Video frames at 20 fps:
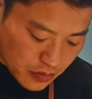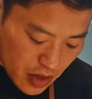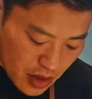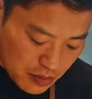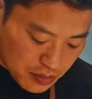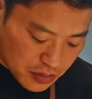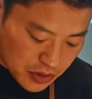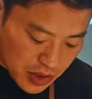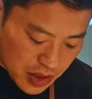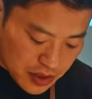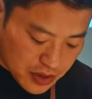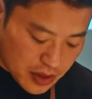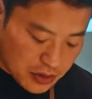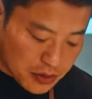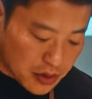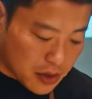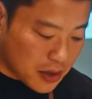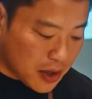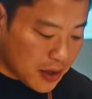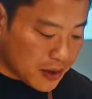塩分足りないよ
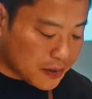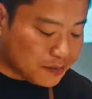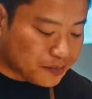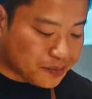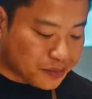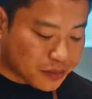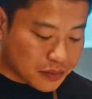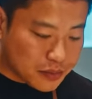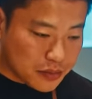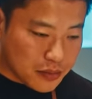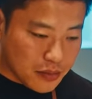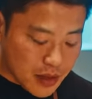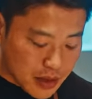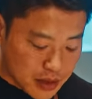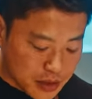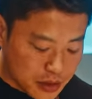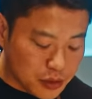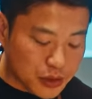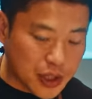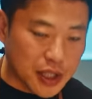うだったら
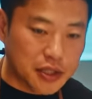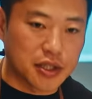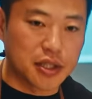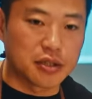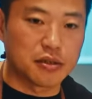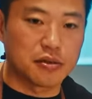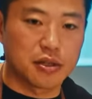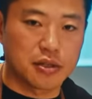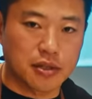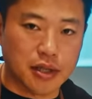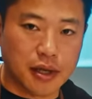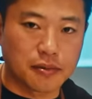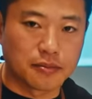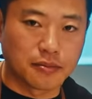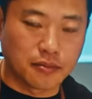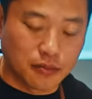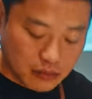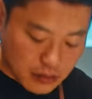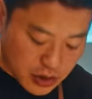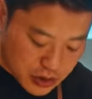塩を足してってください、
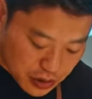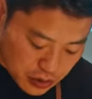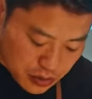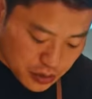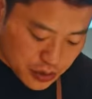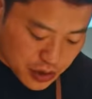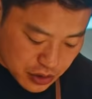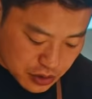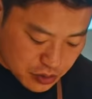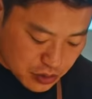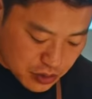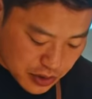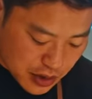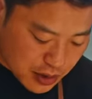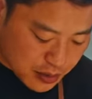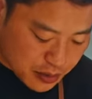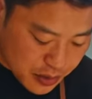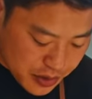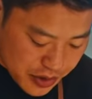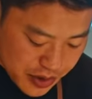まあ、十分だと思います
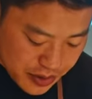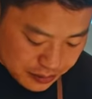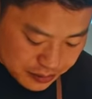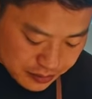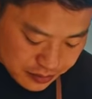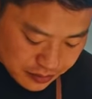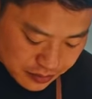多分これで